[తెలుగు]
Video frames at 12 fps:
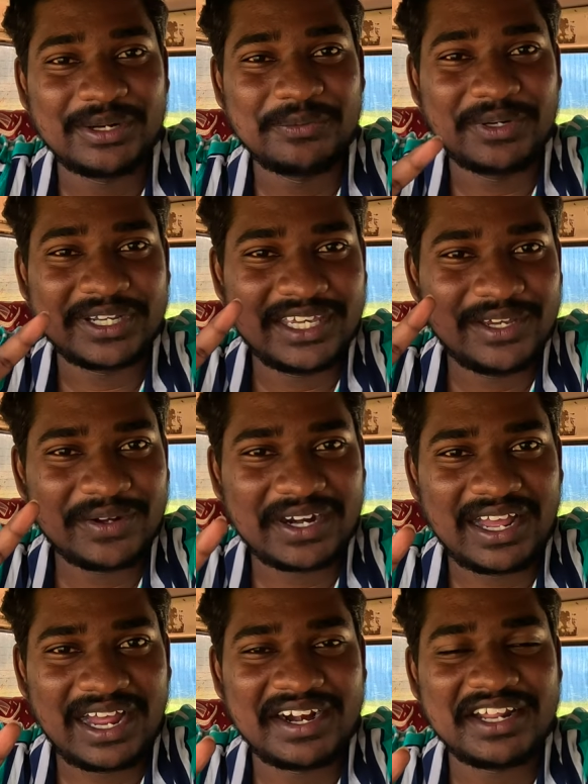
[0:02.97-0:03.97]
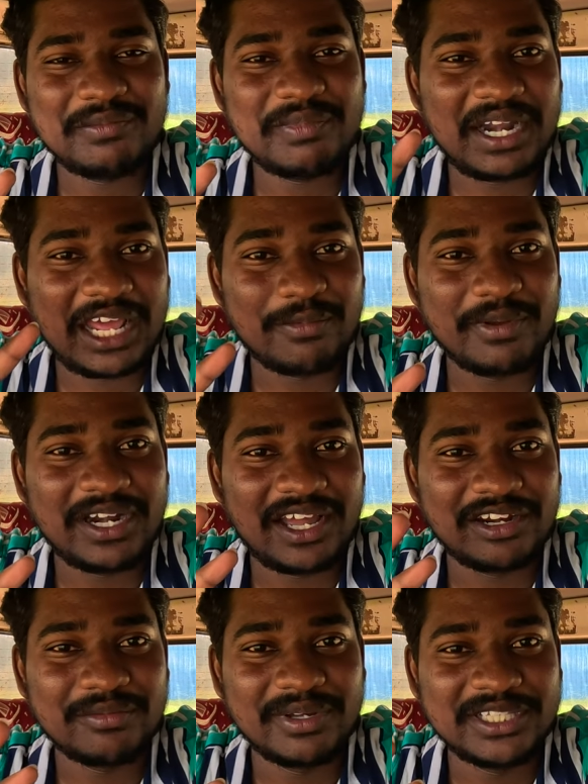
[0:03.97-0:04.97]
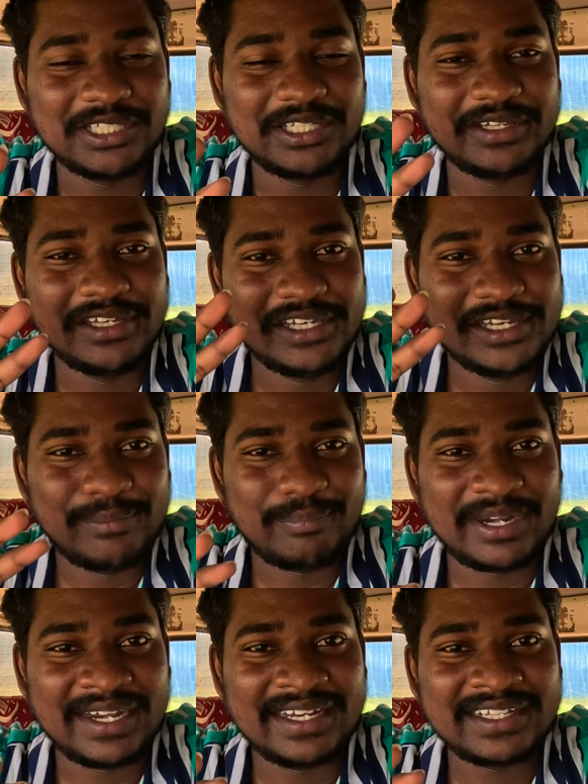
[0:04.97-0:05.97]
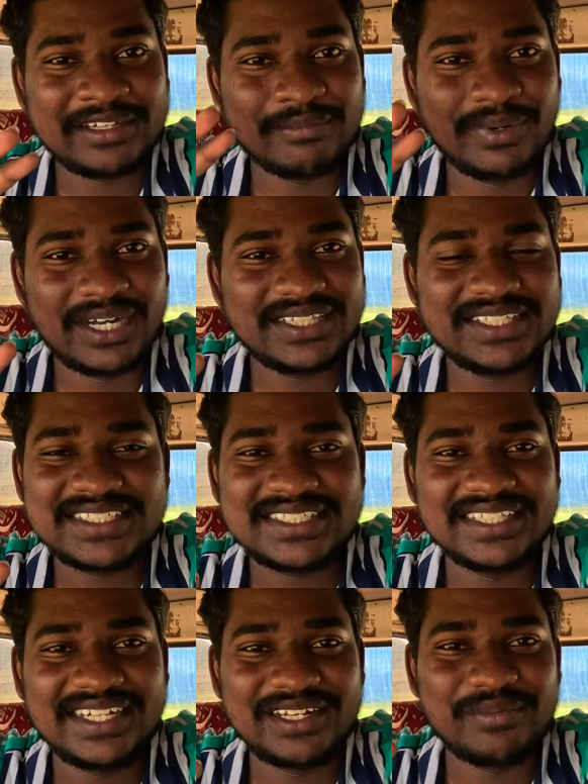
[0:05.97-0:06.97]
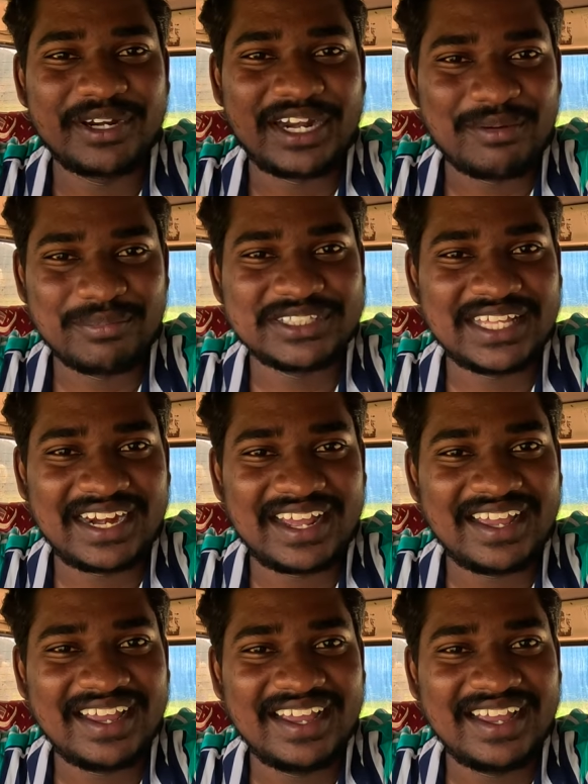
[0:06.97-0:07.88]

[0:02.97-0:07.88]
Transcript: కాదు ఒకే ఒక ఆడామె నలభై నాలుగు మంది పిల్లలకి బర్త్ ఇచ్చిందంటే మీరు నమ్మతారా